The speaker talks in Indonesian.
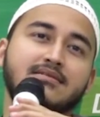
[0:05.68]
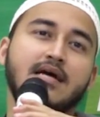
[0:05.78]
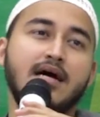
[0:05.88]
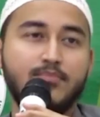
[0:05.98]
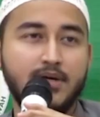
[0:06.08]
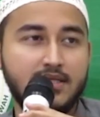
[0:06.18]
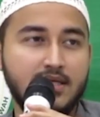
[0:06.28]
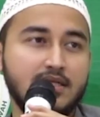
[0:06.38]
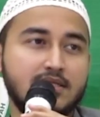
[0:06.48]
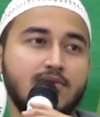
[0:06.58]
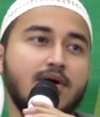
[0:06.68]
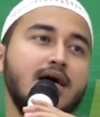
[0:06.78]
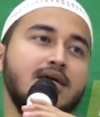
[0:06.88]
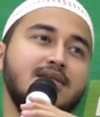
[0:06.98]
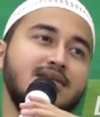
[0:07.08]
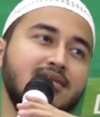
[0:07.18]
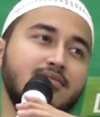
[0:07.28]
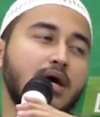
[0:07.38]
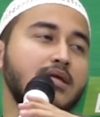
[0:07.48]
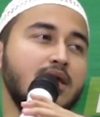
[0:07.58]
sahabat dikecewain,
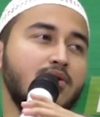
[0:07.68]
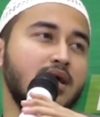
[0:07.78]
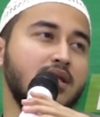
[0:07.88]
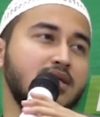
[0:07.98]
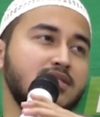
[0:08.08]
banyak orang yang